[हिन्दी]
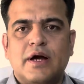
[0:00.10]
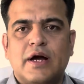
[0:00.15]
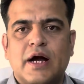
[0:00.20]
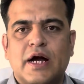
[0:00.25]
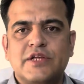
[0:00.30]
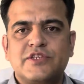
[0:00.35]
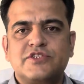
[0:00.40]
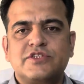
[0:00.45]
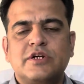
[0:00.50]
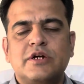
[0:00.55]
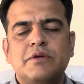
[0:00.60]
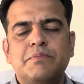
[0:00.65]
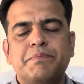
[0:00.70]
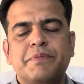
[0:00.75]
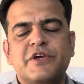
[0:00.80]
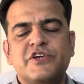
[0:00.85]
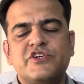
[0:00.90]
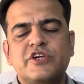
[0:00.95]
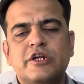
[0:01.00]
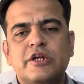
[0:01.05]
आजकल
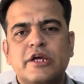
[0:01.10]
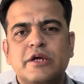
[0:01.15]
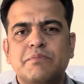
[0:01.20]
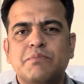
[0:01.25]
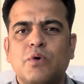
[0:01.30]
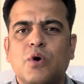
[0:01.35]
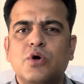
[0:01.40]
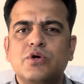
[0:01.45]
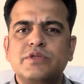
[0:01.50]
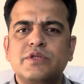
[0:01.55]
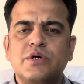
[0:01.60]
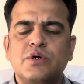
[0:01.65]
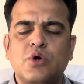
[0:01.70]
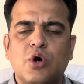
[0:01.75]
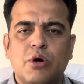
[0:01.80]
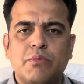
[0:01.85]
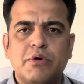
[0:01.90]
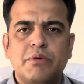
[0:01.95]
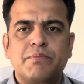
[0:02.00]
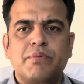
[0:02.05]
पेशेंट एक बहुत ही
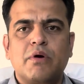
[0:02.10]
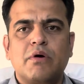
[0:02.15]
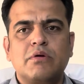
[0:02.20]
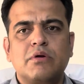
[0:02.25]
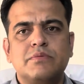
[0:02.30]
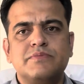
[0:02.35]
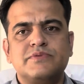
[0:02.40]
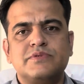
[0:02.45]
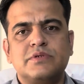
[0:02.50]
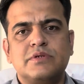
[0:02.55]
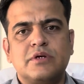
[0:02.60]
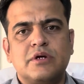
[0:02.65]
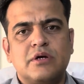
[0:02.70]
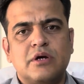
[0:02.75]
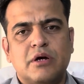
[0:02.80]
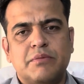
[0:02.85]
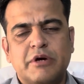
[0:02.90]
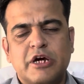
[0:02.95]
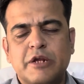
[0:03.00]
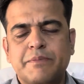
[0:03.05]
कॉमन प्रॉब्लम्स
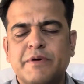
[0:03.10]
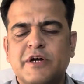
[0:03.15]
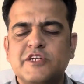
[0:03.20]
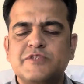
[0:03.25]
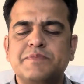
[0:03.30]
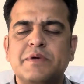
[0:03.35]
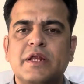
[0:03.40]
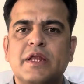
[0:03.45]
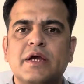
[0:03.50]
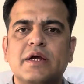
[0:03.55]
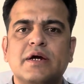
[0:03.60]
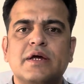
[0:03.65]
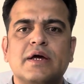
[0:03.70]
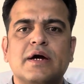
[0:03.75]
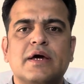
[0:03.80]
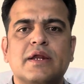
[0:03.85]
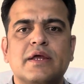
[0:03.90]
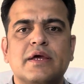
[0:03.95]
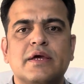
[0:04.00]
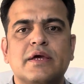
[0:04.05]
हमारे पास में लेकर
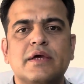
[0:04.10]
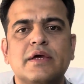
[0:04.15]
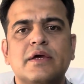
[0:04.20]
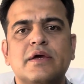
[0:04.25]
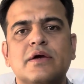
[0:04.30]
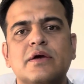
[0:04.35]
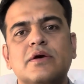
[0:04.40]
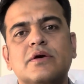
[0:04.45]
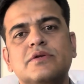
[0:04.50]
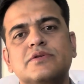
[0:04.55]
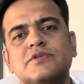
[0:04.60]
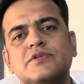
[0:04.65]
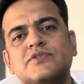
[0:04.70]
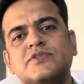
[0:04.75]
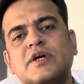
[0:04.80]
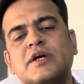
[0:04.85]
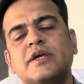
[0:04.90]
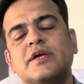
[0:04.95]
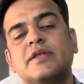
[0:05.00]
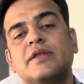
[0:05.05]
आ रहे हैं
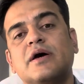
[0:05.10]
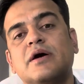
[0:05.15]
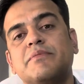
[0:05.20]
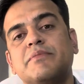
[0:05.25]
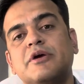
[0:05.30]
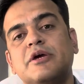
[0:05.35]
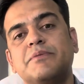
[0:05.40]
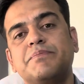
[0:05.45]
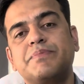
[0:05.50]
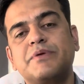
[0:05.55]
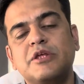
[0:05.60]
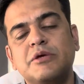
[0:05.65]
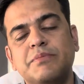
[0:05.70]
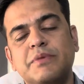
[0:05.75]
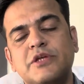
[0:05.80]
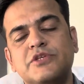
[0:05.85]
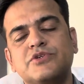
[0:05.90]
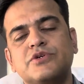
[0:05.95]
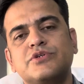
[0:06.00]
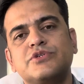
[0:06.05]
जिसका की नाम है प्री
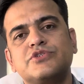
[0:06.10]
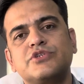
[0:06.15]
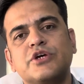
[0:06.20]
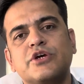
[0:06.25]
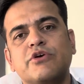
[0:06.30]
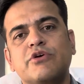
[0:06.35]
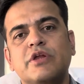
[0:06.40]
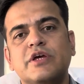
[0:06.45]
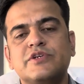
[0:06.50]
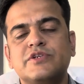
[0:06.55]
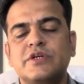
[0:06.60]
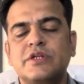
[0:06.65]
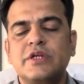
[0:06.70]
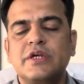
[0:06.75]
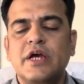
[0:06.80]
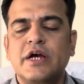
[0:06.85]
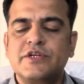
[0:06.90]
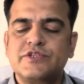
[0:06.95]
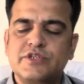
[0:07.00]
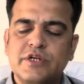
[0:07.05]
मेचर रिजेकुलेशन
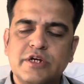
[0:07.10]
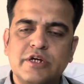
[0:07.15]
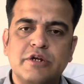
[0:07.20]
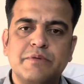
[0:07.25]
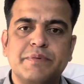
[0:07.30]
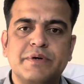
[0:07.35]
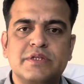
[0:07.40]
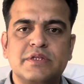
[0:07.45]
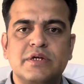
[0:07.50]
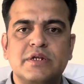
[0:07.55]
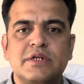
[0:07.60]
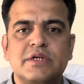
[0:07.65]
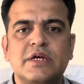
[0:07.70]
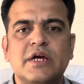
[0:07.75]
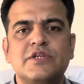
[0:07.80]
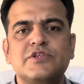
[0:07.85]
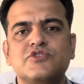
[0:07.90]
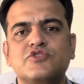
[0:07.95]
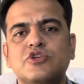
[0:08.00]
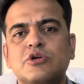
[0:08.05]
या शीघ्र पतन
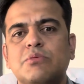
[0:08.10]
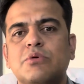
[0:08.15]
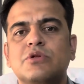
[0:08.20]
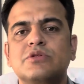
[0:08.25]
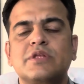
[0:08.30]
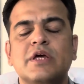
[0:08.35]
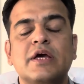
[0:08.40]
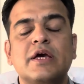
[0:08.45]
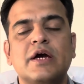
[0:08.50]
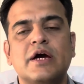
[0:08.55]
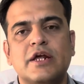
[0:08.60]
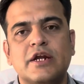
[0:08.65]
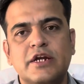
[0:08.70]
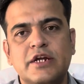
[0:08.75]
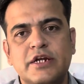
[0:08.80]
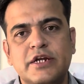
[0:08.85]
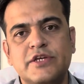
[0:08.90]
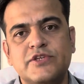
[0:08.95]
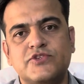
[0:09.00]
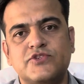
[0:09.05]
या जिसको बोलते हैं
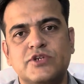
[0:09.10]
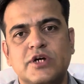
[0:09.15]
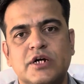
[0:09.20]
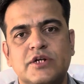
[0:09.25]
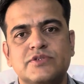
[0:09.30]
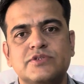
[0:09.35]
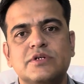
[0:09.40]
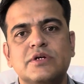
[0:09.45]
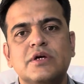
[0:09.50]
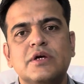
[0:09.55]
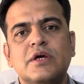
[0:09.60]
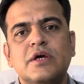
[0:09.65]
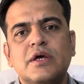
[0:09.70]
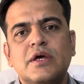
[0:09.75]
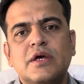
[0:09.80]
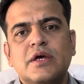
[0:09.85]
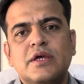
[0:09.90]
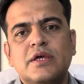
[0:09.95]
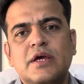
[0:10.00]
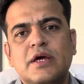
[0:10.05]
अर्ली
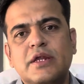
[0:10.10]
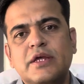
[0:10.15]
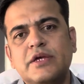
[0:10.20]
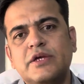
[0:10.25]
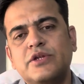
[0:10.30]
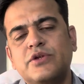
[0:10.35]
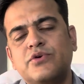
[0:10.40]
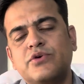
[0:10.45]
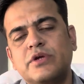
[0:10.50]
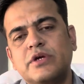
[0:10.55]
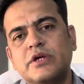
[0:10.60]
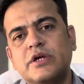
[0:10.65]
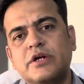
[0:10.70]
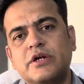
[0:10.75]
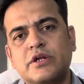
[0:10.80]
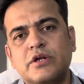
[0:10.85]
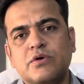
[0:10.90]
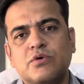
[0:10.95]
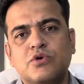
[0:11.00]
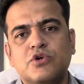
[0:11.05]
डिस्चार्ज यानी ड्यूरिंग
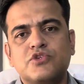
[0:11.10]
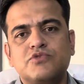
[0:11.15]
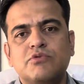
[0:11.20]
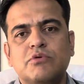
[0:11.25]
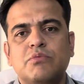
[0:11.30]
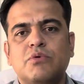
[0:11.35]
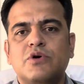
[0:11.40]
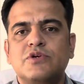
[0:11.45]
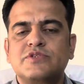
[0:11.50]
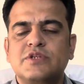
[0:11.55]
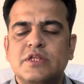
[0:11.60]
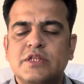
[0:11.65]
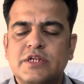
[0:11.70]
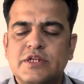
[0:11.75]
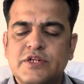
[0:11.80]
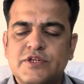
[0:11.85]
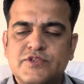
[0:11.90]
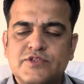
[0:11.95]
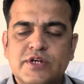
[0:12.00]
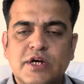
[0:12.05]
इंटरकोर्स वो बहुत जल्दी
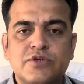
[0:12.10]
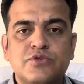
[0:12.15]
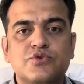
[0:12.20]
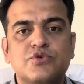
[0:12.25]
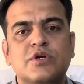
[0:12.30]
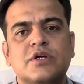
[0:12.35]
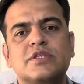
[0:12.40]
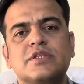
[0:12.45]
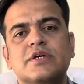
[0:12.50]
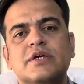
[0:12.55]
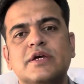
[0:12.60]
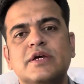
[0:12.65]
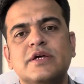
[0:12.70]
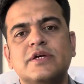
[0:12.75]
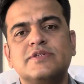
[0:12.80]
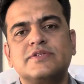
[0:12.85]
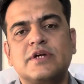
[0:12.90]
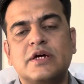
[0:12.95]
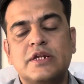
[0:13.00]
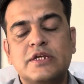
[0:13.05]
डिस्चार्ज हो जाते
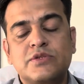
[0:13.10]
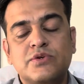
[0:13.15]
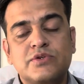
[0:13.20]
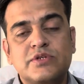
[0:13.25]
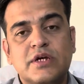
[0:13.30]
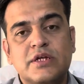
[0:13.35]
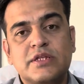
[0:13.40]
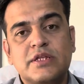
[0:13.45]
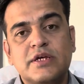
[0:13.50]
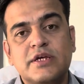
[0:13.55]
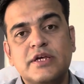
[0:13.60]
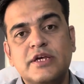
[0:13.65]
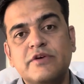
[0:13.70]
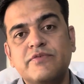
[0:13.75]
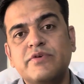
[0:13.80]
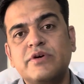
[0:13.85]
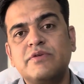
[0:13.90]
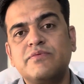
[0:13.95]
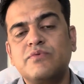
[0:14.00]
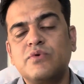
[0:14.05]
हैं स्खलित हो जाते हैं
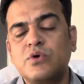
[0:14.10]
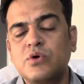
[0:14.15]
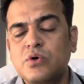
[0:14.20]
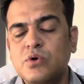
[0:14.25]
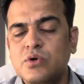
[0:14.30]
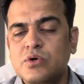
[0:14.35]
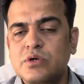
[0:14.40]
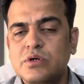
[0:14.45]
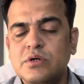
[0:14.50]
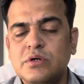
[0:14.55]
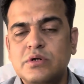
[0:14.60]
इवन वो लोग